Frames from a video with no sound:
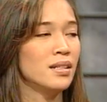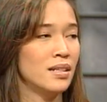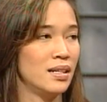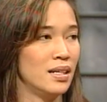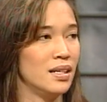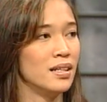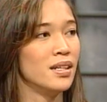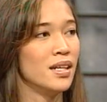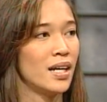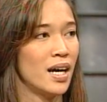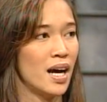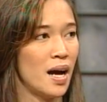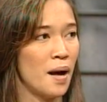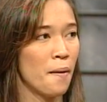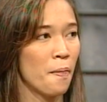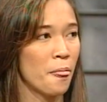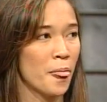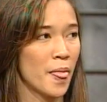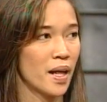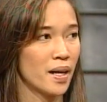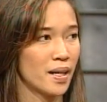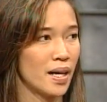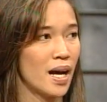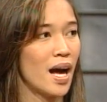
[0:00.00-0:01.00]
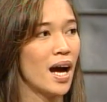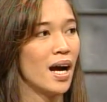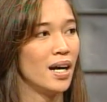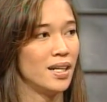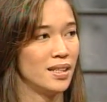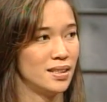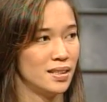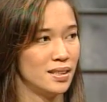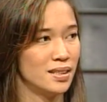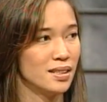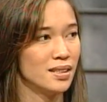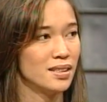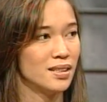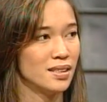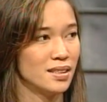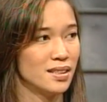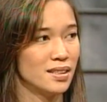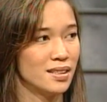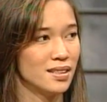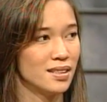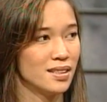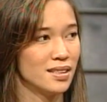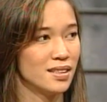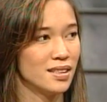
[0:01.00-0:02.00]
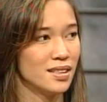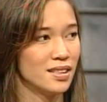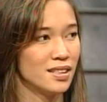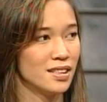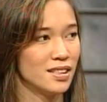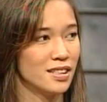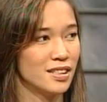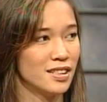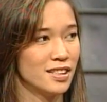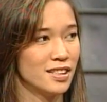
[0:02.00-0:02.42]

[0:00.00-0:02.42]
อื่นเลยค่ะทีนี้ถ้าสมมุติ